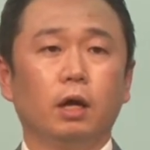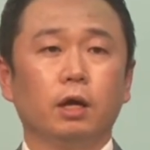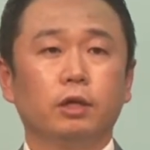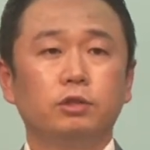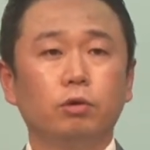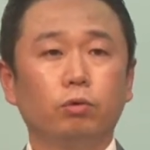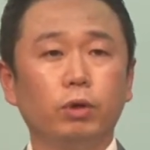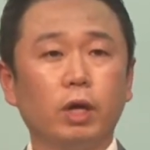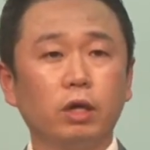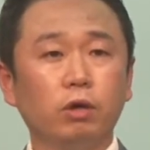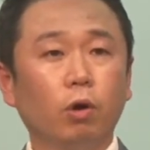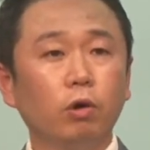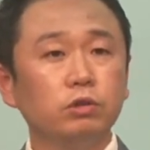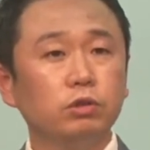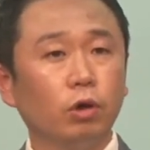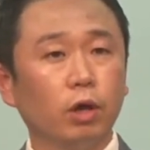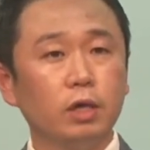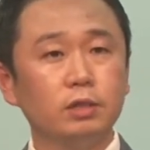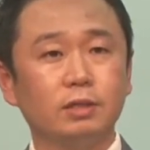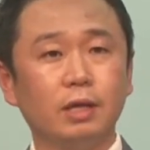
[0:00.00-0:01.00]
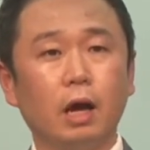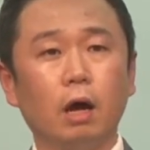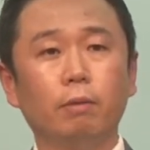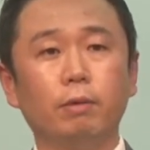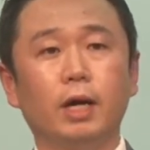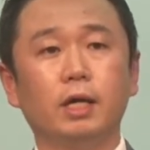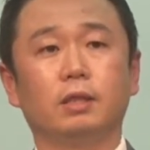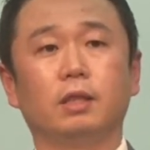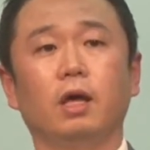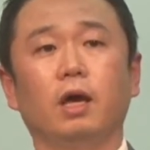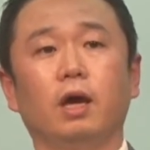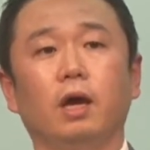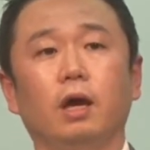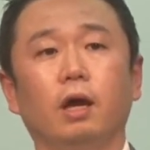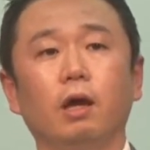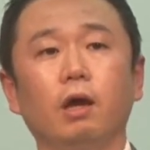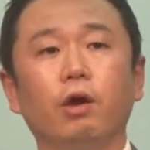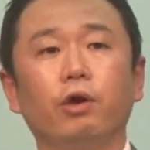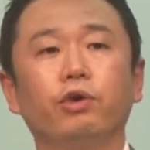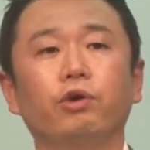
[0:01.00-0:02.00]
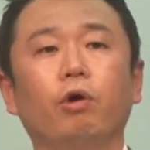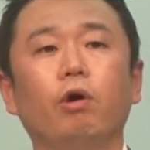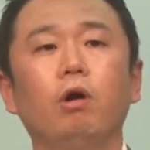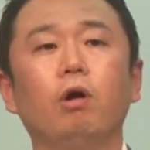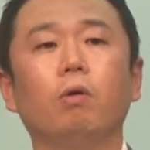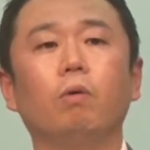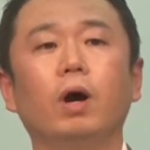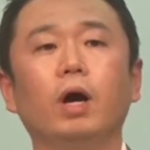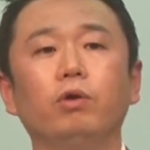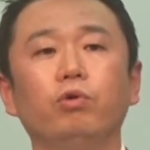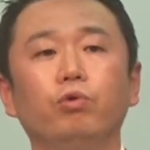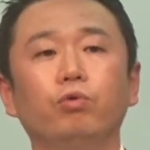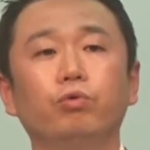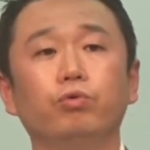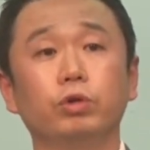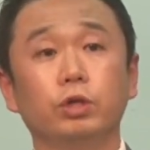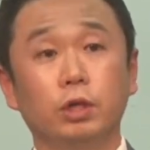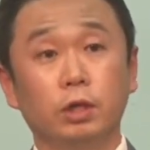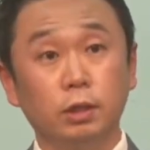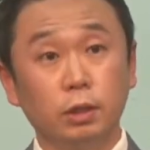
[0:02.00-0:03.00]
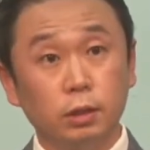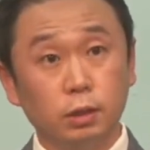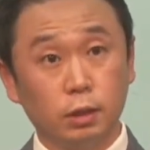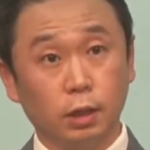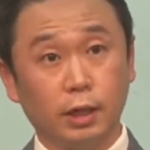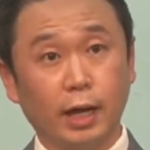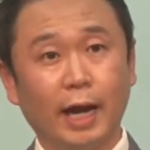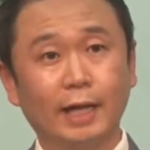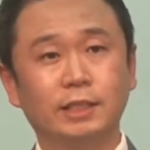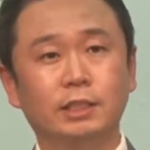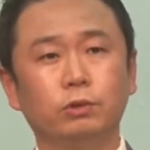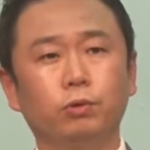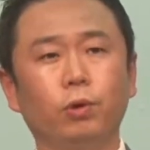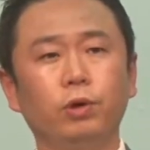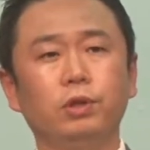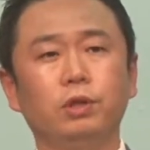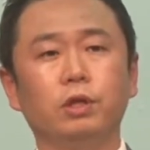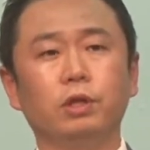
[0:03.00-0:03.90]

그래서 우리가 영적인 싸움을 할 때 혈과 육을 가지고 있는